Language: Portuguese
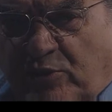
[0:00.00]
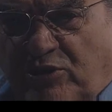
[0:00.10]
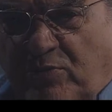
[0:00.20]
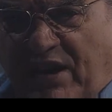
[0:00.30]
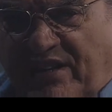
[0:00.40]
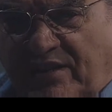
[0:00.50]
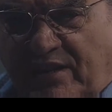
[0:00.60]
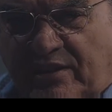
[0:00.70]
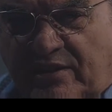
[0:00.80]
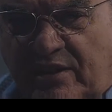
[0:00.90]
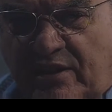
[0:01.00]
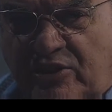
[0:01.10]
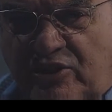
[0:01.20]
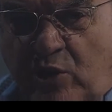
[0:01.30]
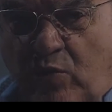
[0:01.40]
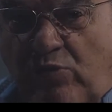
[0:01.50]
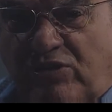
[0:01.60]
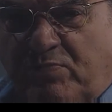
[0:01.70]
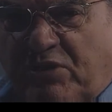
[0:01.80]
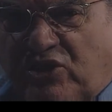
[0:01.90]
de mariner, chegou ao
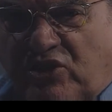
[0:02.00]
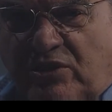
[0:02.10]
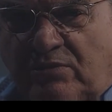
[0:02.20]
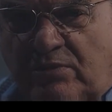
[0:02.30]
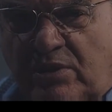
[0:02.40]
limite.